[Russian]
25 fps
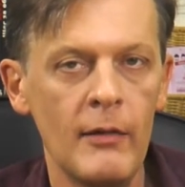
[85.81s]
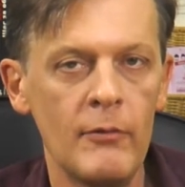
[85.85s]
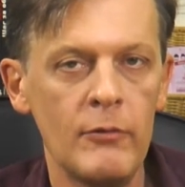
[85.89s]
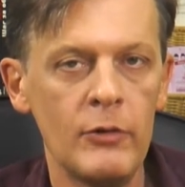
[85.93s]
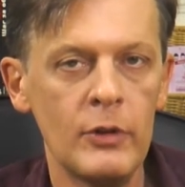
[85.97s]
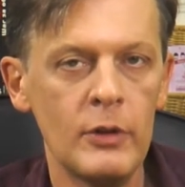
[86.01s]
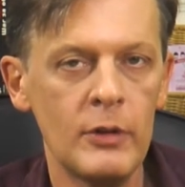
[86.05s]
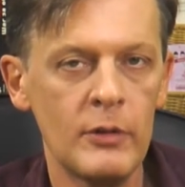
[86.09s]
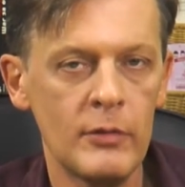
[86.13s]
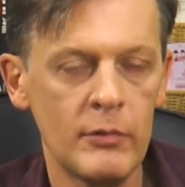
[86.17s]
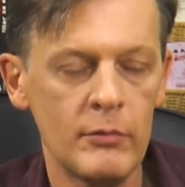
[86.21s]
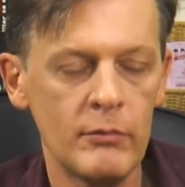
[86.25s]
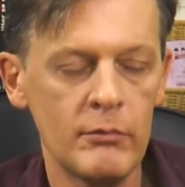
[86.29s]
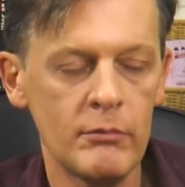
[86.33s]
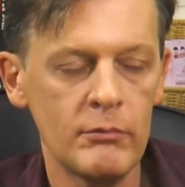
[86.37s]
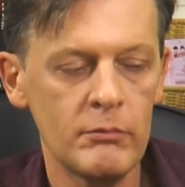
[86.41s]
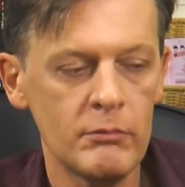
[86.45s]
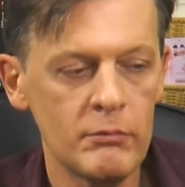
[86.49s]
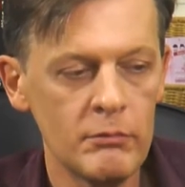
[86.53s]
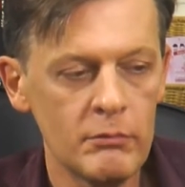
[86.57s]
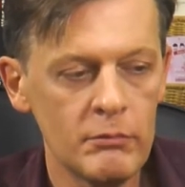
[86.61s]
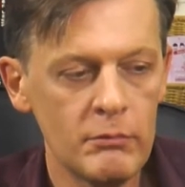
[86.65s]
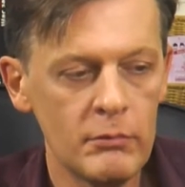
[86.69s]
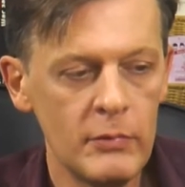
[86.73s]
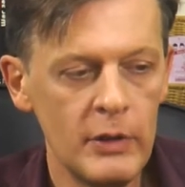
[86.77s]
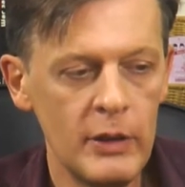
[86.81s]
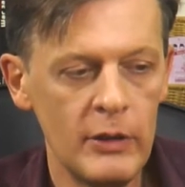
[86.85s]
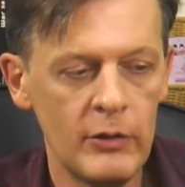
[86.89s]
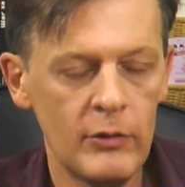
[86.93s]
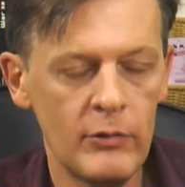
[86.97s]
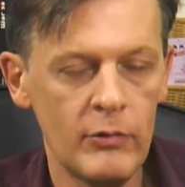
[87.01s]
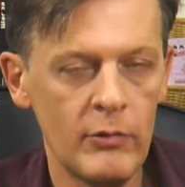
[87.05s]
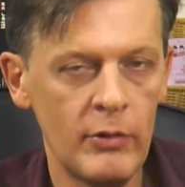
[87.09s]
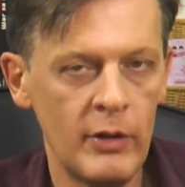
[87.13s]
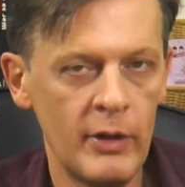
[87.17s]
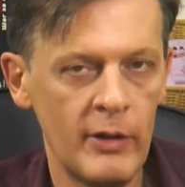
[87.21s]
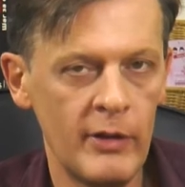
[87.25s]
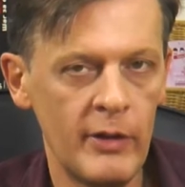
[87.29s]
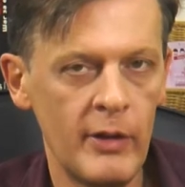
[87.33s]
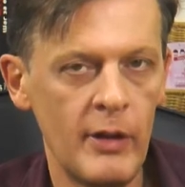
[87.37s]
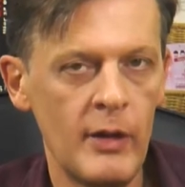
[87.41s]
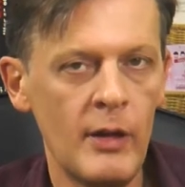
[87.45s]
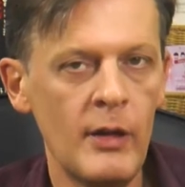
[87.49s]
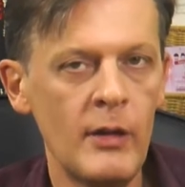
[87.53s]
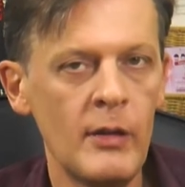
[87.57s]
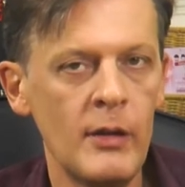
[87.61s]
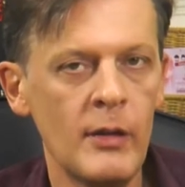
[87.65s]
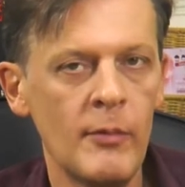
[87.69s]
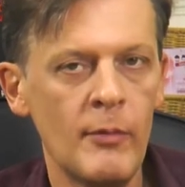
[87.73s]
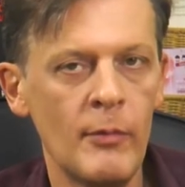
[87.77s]
Вот история с
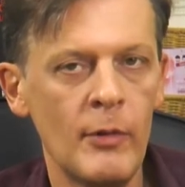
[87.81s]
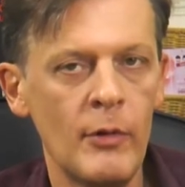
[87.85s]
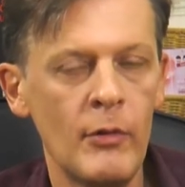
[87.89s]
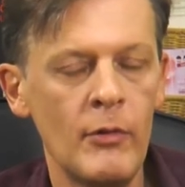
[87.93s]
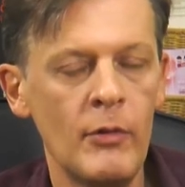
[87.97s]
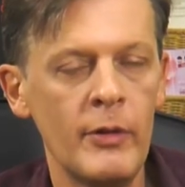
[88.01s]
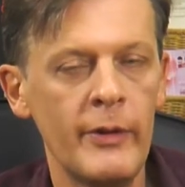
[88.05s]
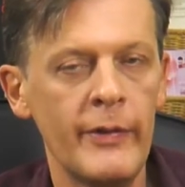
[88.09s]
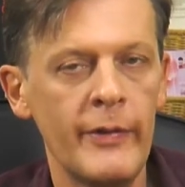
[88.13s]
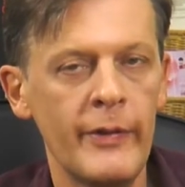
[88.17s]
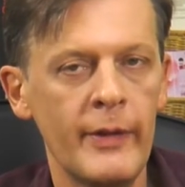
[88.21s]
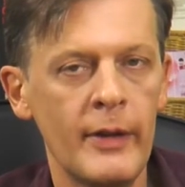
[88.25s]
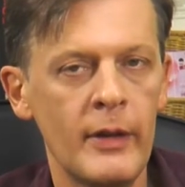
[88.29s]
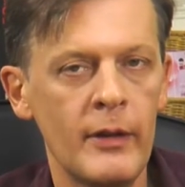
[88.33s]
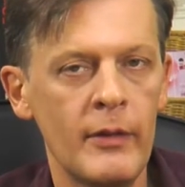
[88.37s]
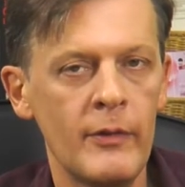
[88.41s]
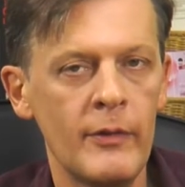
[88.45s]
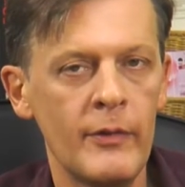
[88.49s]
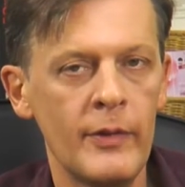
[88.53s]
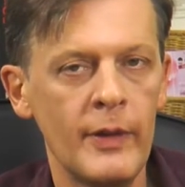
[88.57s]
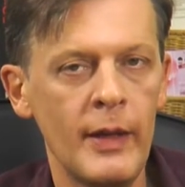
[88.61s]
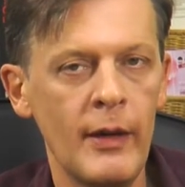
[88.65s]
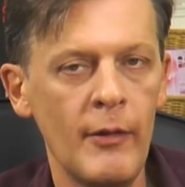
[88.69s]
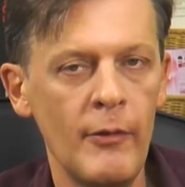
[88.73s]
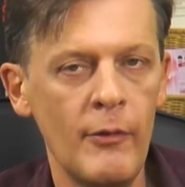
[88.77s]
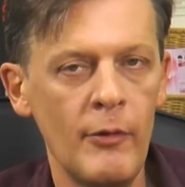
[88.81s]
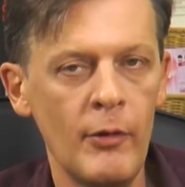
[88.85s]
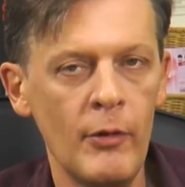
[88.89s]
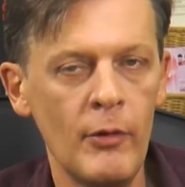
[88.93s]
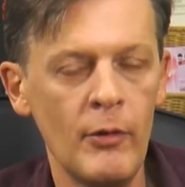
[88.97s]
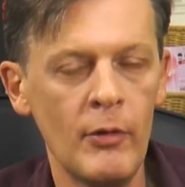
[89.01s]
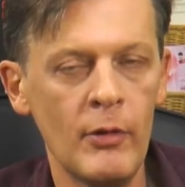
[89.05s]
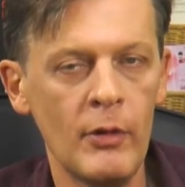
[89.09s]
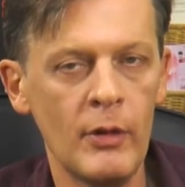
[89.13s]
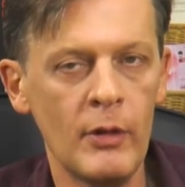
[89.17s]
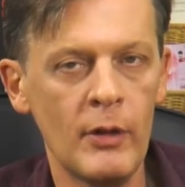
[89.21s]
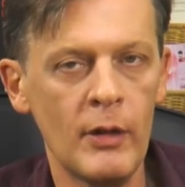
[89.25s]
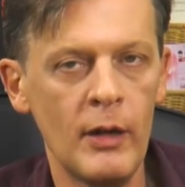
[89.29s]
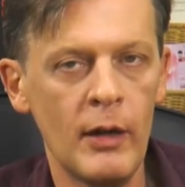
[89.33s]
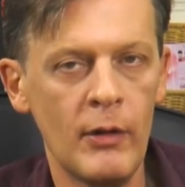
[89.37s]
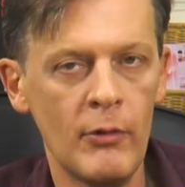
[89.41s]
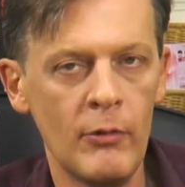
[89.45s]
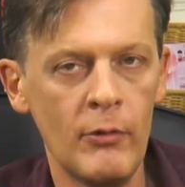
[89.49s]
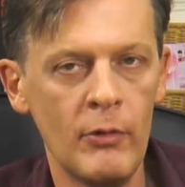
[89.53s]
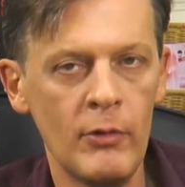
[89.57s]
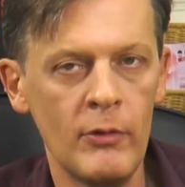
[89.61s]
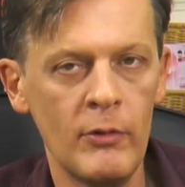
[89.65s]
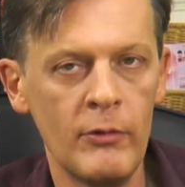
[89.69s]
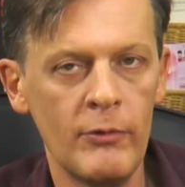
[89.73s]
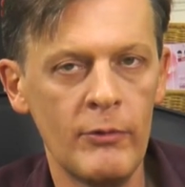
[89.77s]
Гераклом, он довел
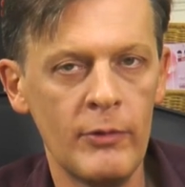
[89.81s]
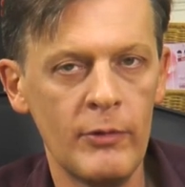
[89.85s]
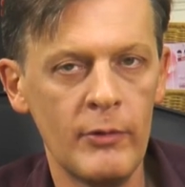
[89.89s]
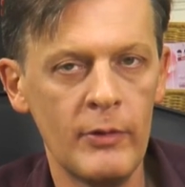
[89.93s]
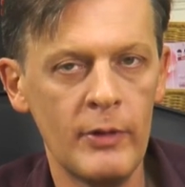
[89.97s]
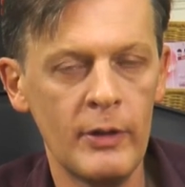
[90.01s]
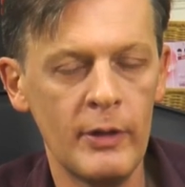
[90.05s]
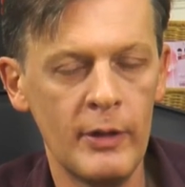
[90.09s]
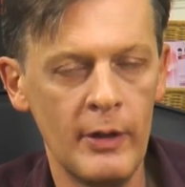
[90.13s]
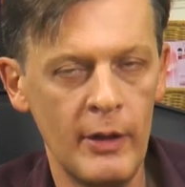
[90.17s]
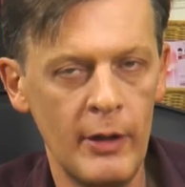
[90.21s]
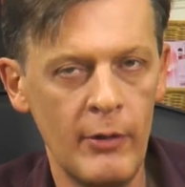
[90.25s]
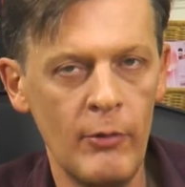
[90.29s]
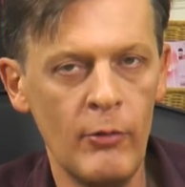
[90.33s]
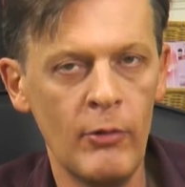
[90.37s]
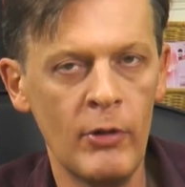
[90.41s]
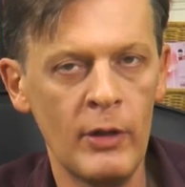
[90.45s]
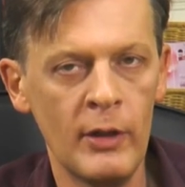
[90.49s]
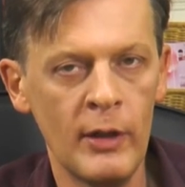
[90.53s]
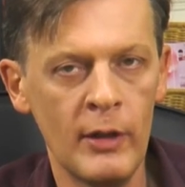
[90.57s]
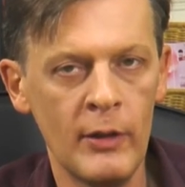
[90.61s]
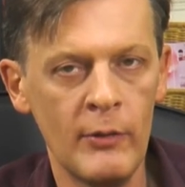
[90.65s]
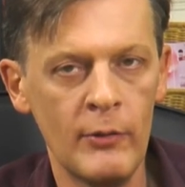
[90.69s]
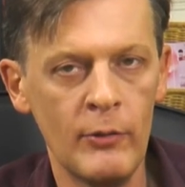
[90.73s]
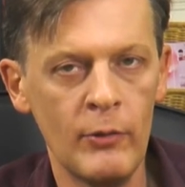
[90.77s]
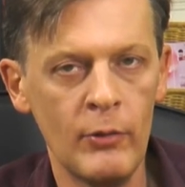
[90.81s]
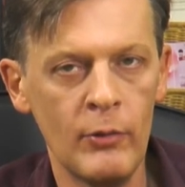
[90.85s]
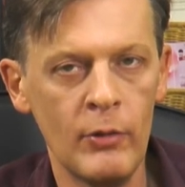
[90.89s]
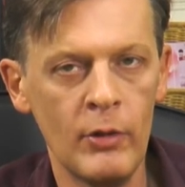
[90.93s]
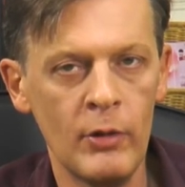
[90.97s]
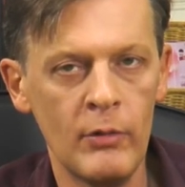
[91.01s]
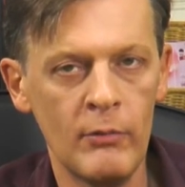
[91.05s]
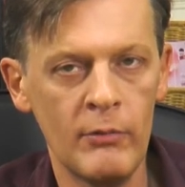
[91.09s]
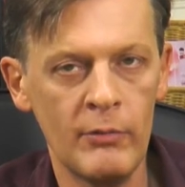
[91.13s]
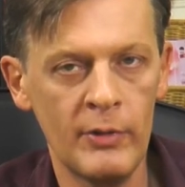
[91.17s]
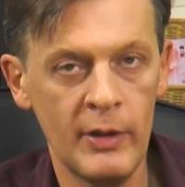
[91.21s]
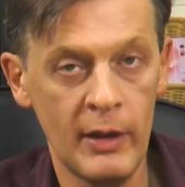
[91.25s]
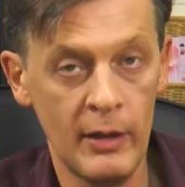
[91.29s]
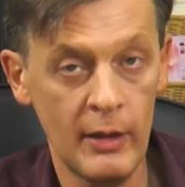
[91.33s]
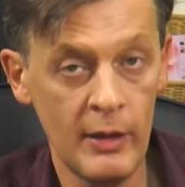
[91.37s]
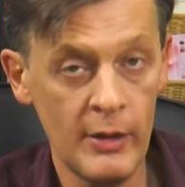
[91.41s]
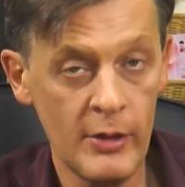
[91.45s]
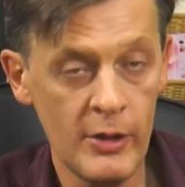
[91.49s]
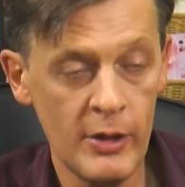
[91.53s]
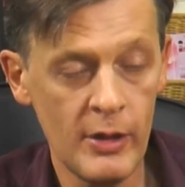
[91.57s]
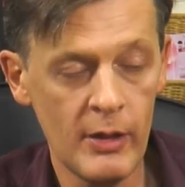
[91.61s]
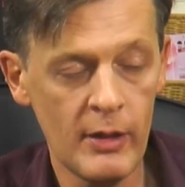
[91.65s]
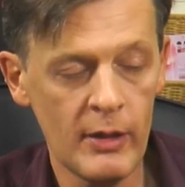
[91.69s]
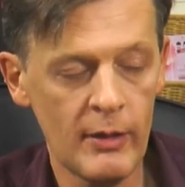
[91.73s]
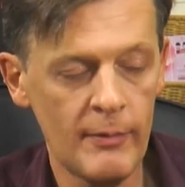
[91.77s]
коров Гериона до
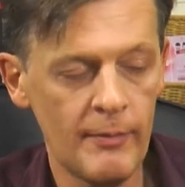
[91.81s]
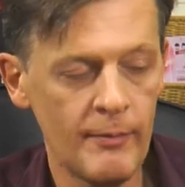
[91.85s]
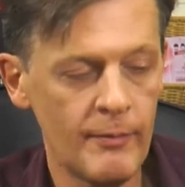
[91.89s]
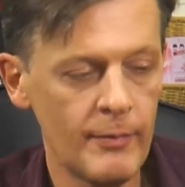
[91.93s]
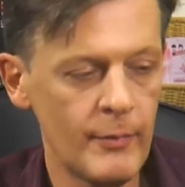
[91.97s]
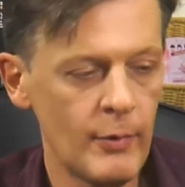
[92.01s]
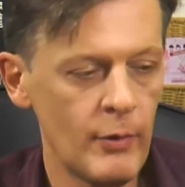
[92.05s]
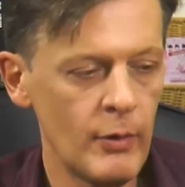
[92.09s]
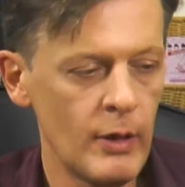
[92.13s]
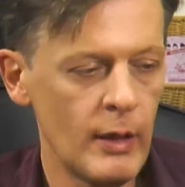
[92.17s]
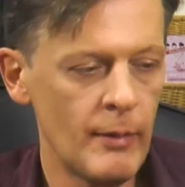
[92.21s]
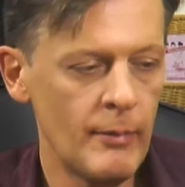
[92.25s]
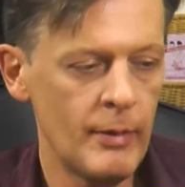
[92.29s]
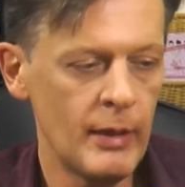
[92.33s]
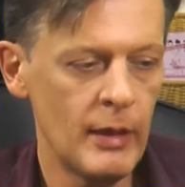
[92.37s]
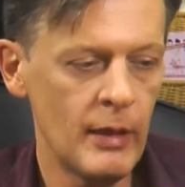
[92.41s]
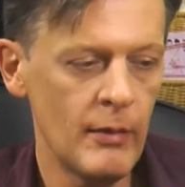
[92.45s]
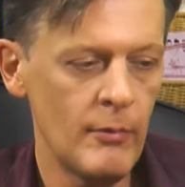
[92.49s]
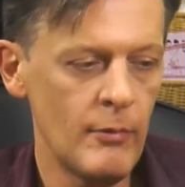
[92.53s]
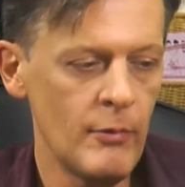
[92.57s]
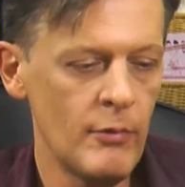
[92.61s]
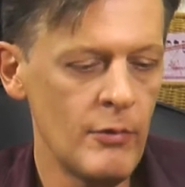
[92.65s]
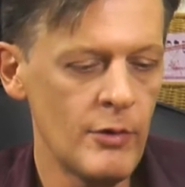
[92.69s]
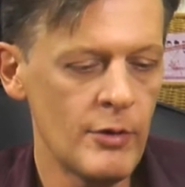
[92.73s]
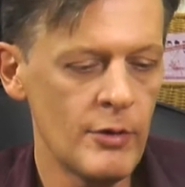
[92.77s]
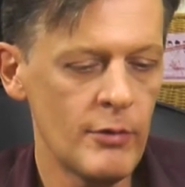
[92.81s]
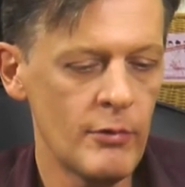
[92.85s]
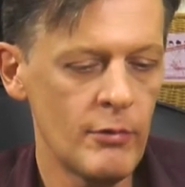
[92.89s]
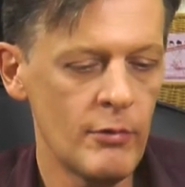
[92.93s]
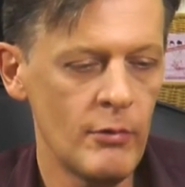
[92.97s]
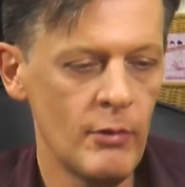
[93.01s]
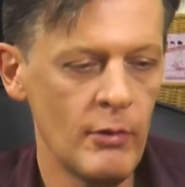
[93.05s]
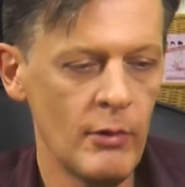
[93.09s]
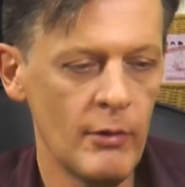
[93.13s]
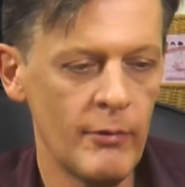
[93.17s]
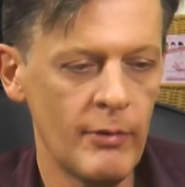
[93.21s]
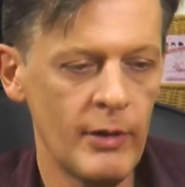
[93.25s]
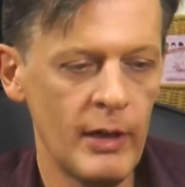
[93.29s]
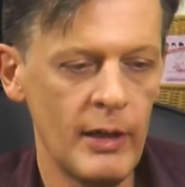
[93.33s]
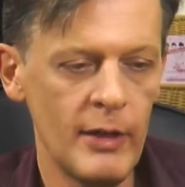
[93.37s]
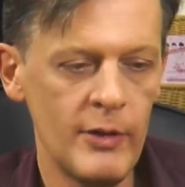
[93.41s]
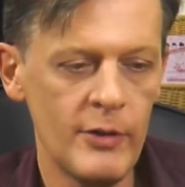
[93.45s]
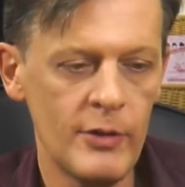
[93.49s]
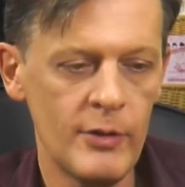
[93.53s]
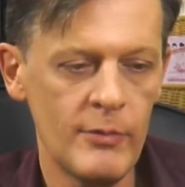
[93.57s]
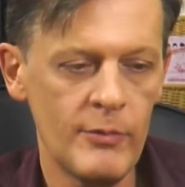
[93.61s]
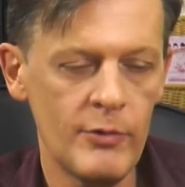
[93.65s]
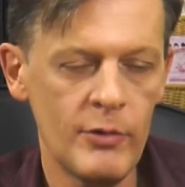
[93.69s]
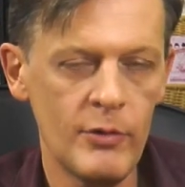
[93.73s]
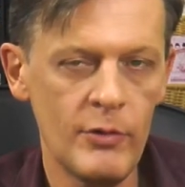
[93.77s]
заказчика только потому, что в
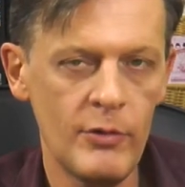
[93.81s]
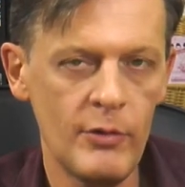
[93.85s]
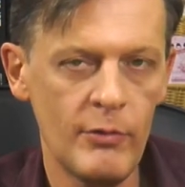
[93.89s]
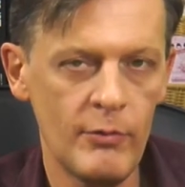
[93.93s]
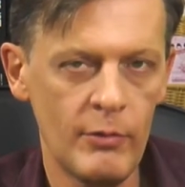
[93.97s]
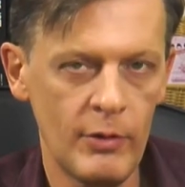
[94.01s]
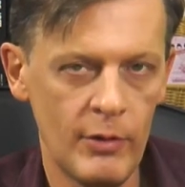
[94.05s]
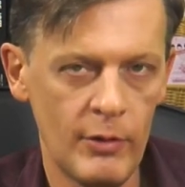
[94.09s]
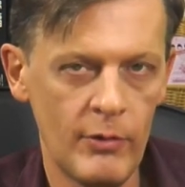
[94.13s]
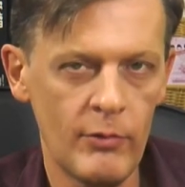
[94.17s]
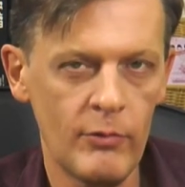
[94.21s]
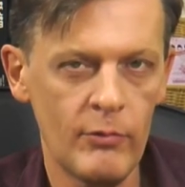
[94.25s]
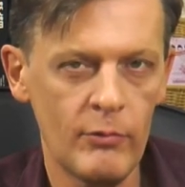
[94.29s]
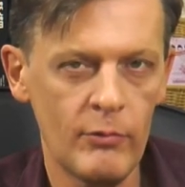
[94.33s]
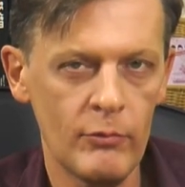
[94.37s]
конечном счете вот